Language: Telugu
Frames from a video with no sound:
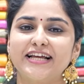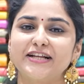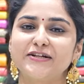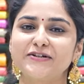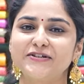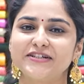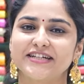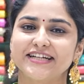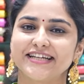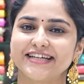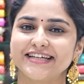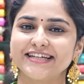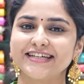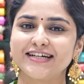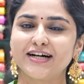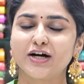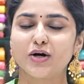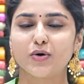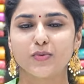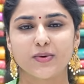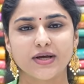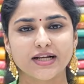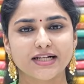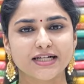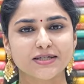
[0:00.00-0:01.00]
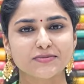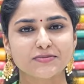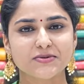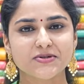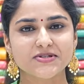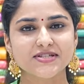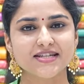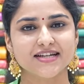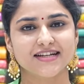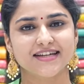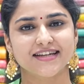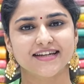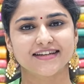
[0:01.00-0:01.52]
హలో అండి వెల్కమ్
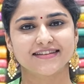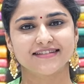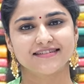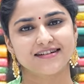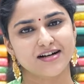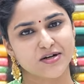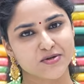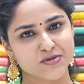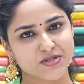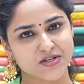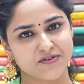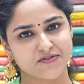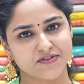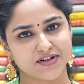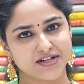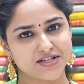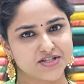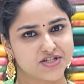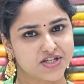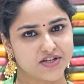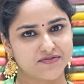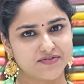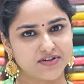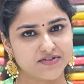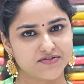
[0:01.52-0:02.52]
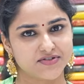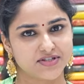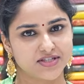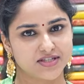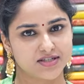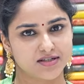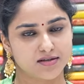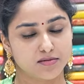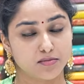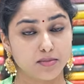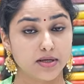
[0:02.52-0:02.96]
టు సఖీ ద హౌస్ ఆఫ్ కంచి వీవ్స్